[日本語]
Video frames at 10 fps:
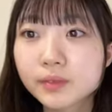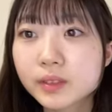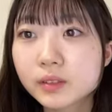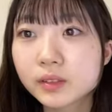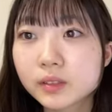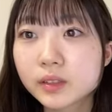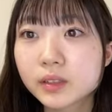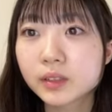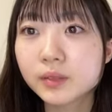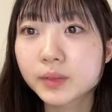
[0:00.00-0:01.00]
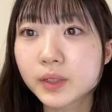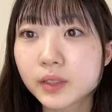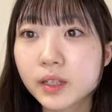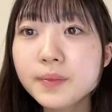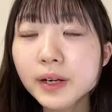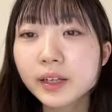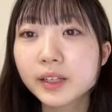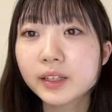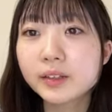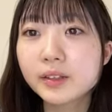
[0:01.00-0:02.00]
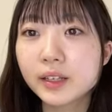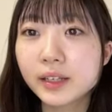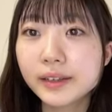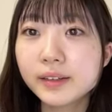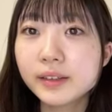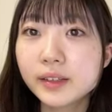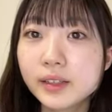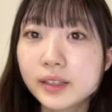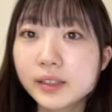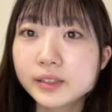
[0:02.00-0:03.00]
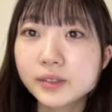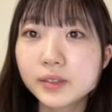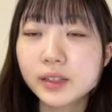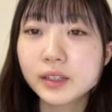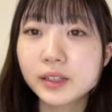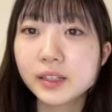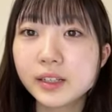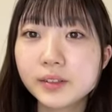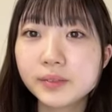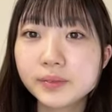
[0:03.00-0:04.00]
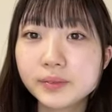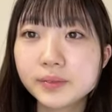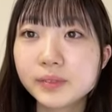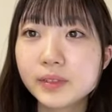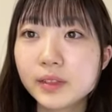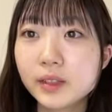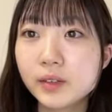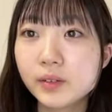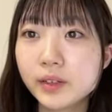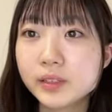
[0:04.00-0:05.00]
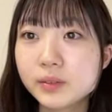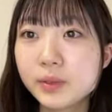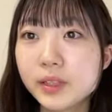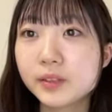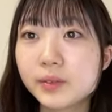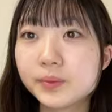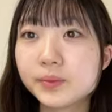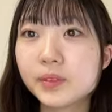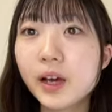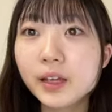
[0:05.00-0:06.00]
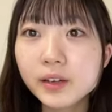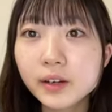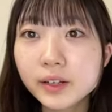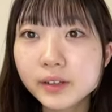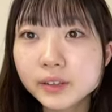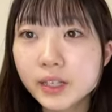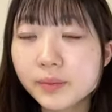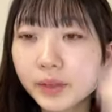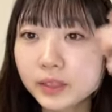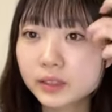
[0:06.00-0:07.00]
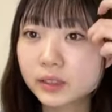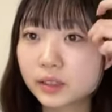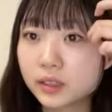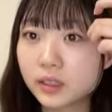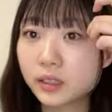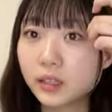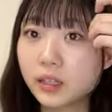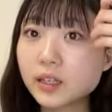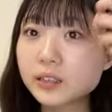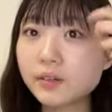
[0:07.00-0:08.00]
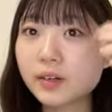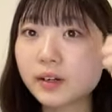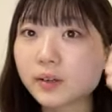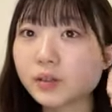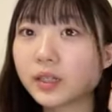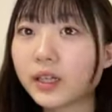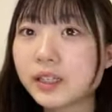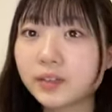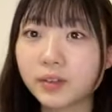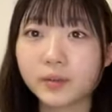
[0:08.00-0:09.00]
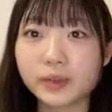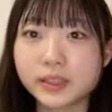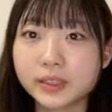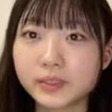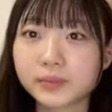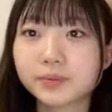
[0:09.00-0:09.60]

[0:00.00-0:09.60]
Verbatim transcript: 今日はこじゃない今から今から寝るんだねそうなんだねお休みだよおはようおはようございます朝は5時半に起きました